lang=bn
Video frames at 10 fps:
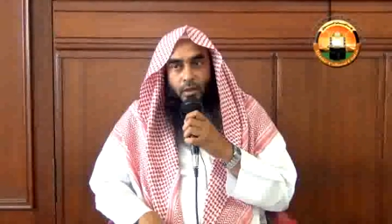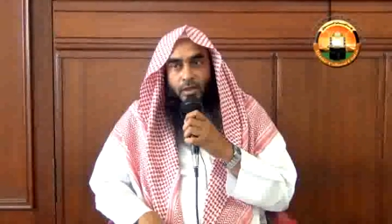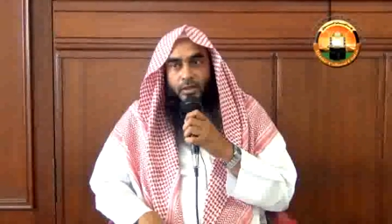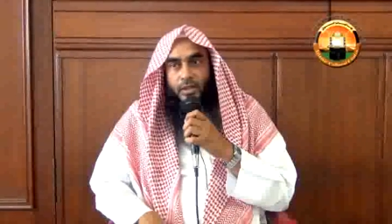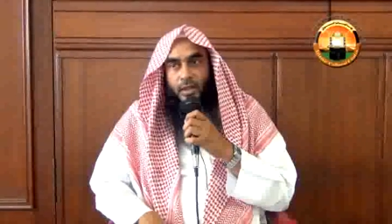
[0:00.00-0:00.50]

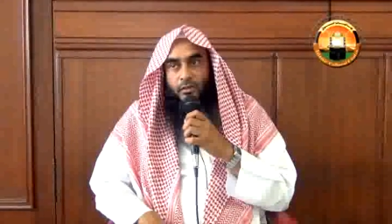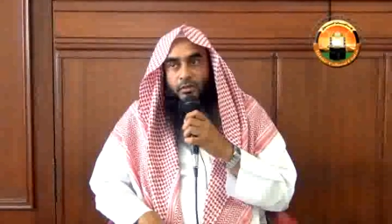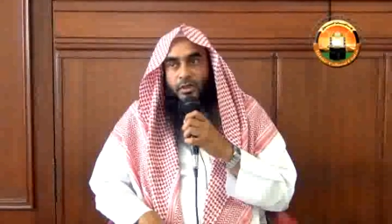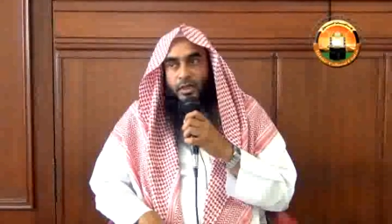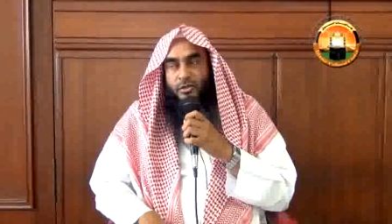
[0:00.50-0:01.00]
আজকাল
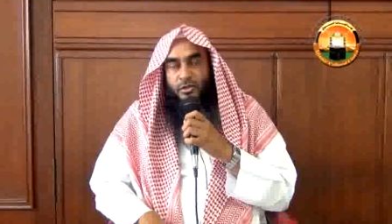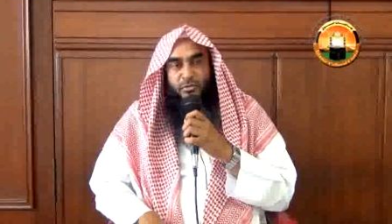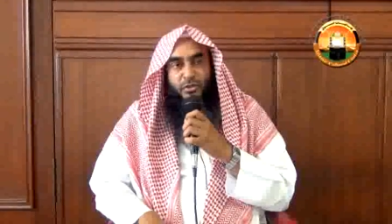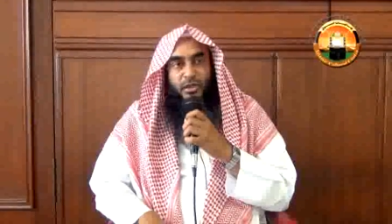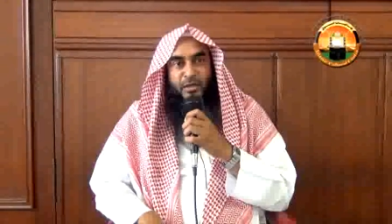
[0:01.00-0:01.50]
অধিকাংশ
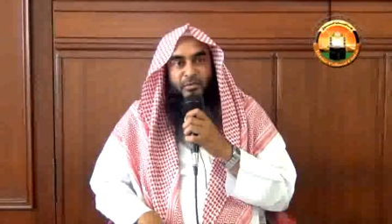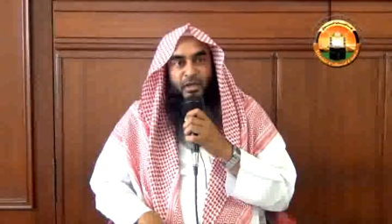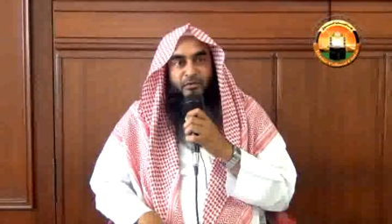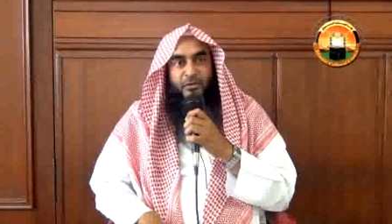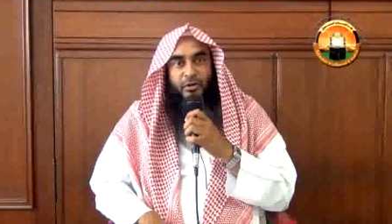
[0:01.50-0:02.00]

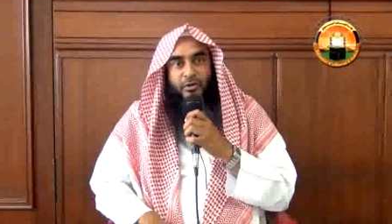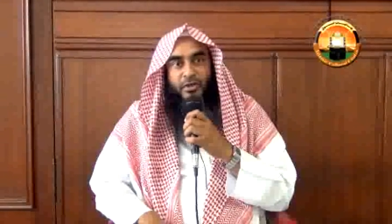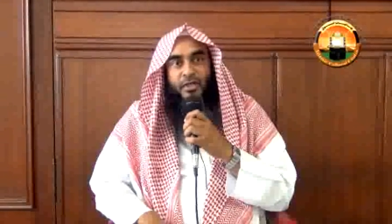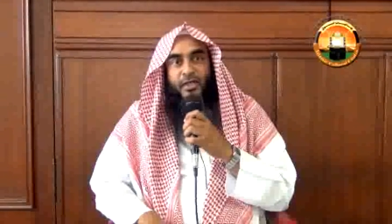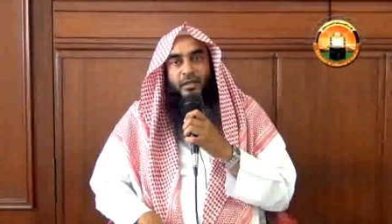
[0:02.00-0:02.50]
মুসলিমরা
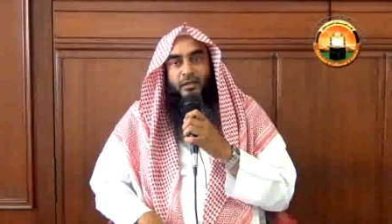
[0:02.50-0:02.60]
ফরজেই